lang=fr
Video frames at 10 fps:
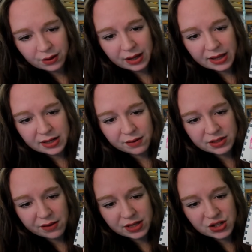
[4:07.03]
Regardez là,
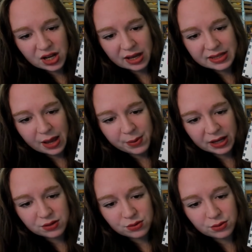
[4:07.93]
vous avez déjà un
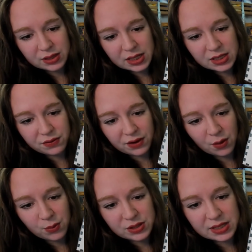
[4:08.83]
aperçu des
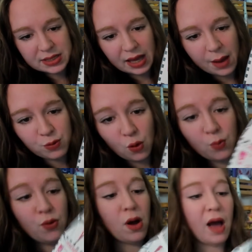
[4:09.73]
différents petits straps qu'on
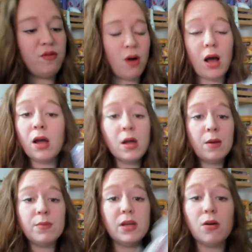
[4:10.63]
peut avoir,
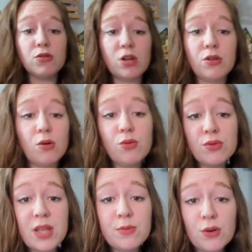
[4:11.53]
mais euh, j'adore le
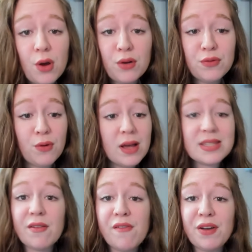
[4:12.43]
concept encore une fois,
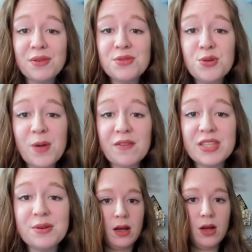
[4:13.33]
ça va faire une super
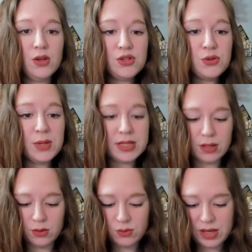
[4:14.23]
vidéo. Ensuite,
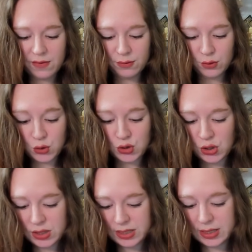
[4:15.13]
nous avons
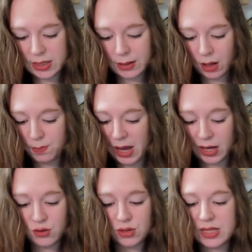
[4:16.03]
ceci, euh,
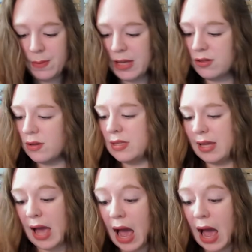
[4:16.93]
pareil, je ne sais pas ce que c'est.